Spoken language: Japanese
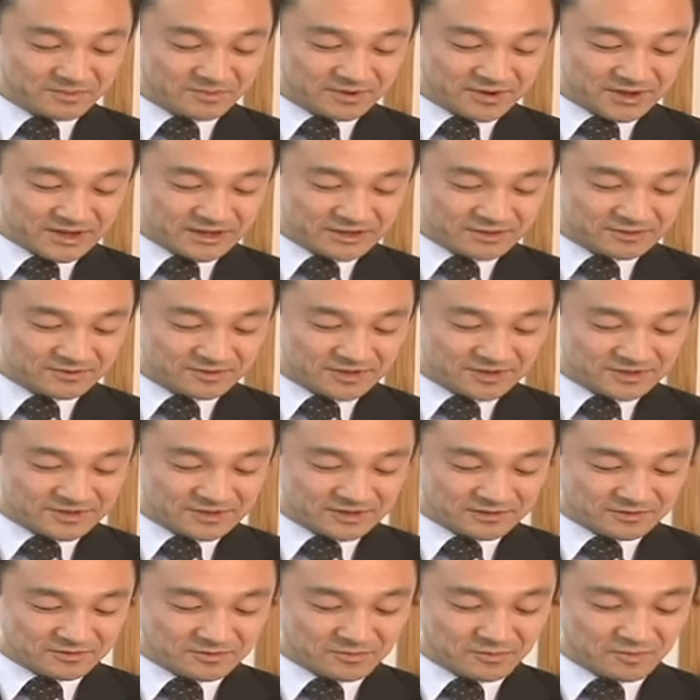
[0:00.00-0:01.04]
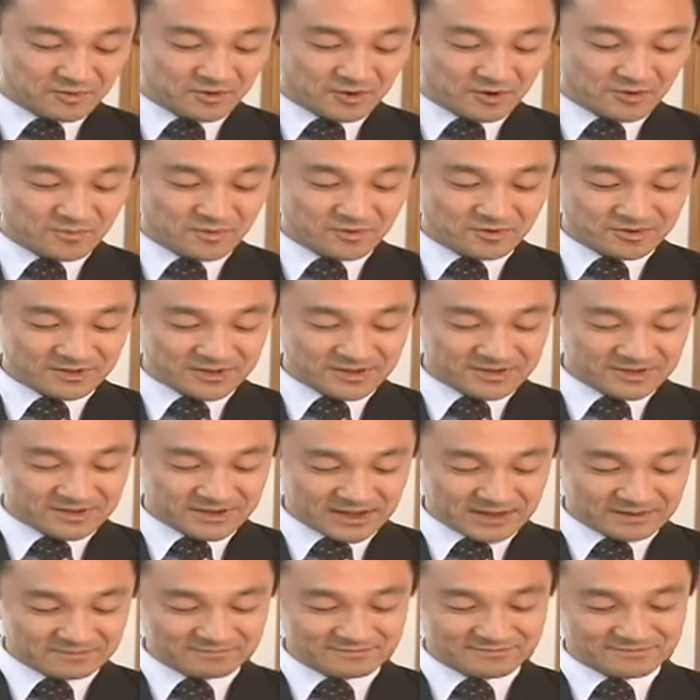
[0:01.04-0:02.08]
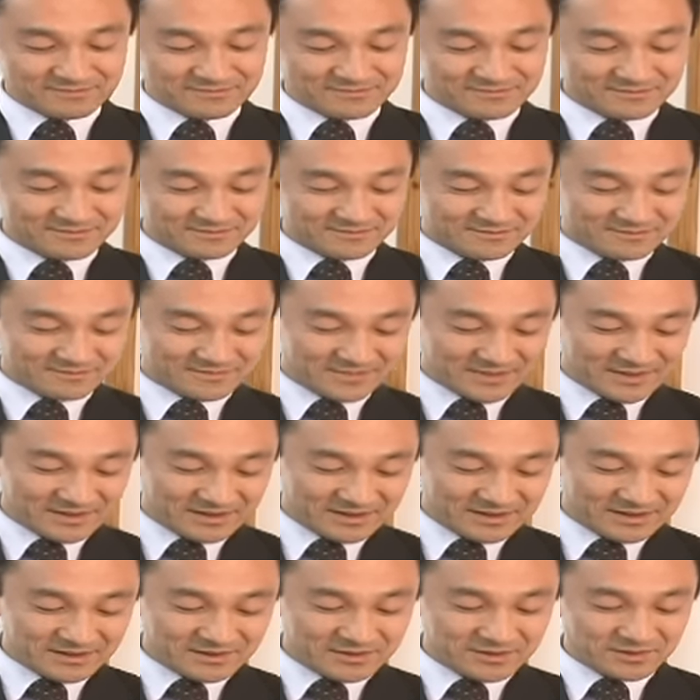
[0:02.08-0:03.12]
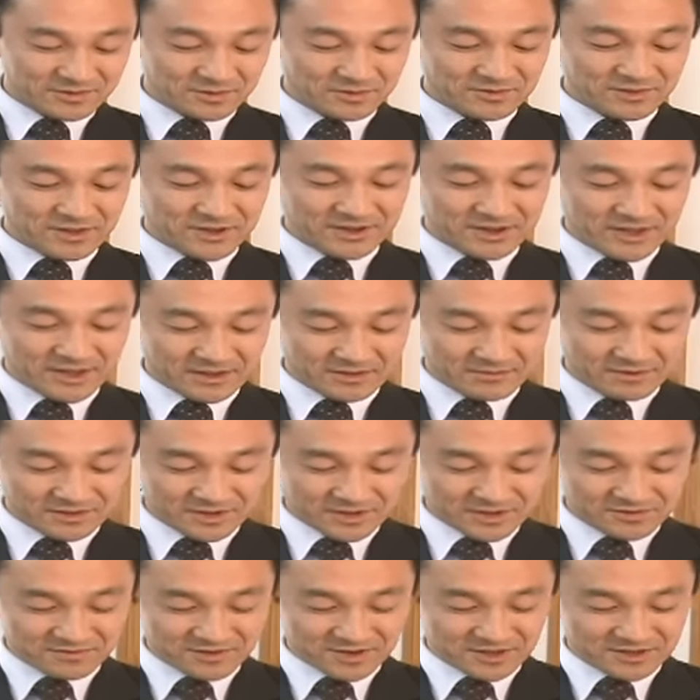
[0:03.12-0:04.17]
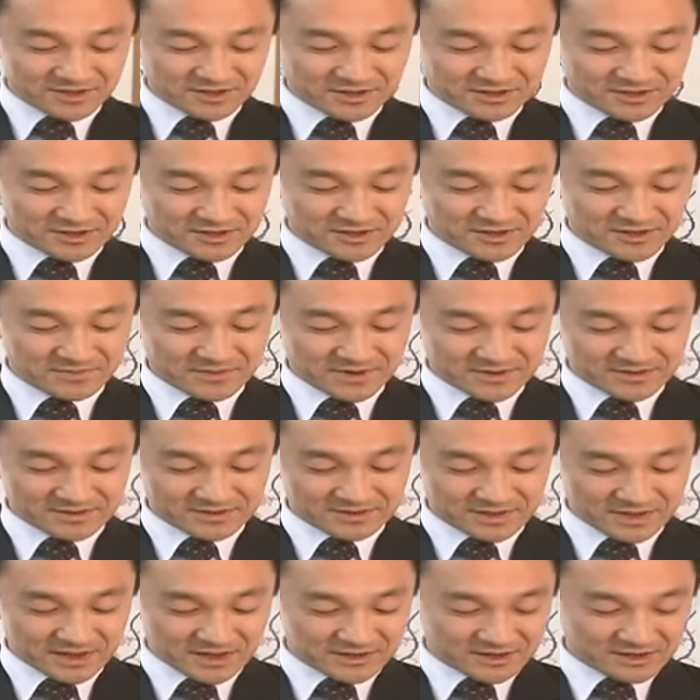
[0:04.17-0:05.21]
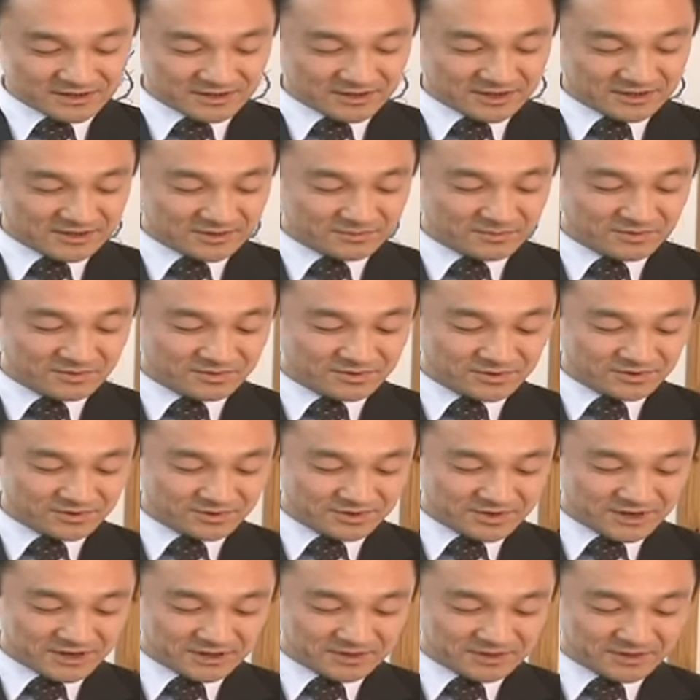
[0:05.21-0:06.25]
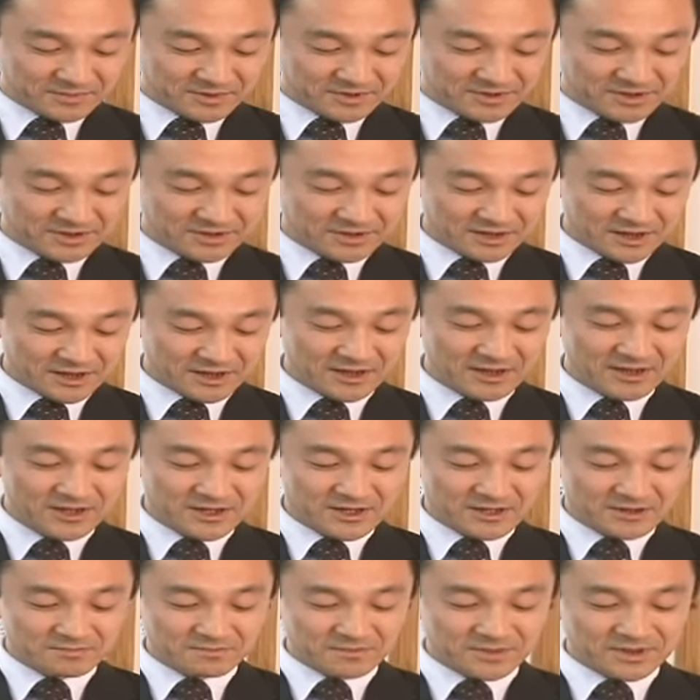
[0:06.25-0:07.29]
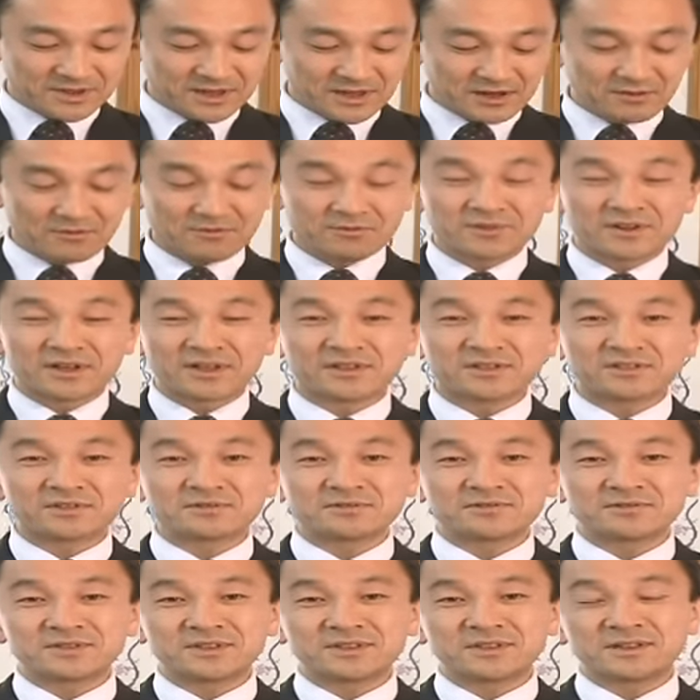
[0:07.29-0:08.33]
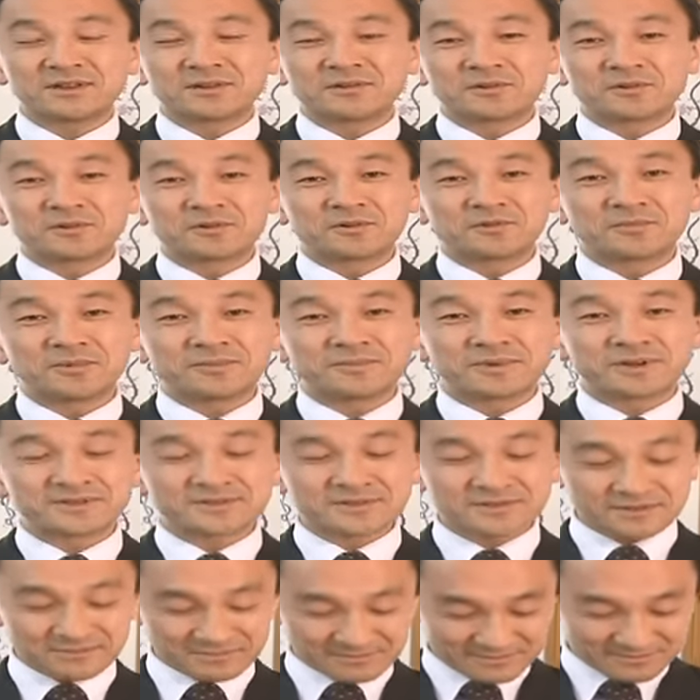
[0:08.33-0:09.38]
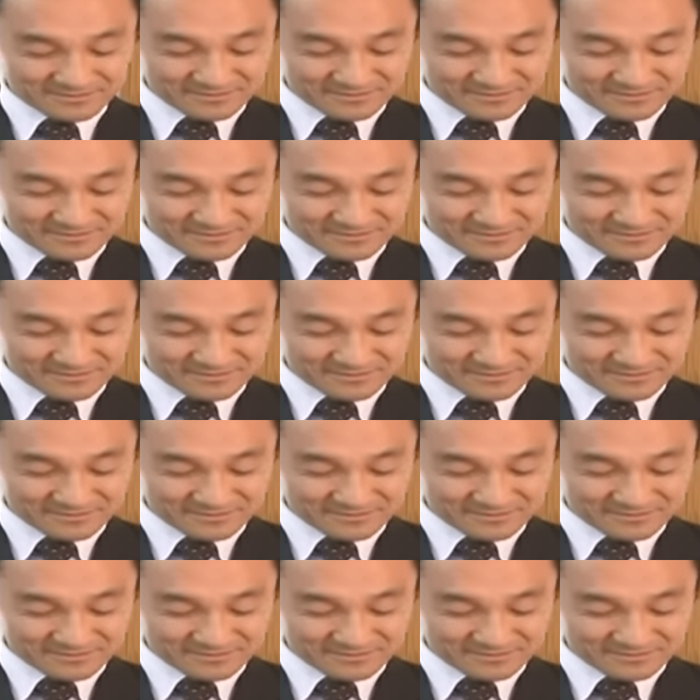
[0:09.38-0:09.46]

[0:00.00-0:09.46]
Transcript: 深い人だったとも思うのですかそうではない私はあなた方に言いますあなた方も悔い改めないなら皆同じように滅びます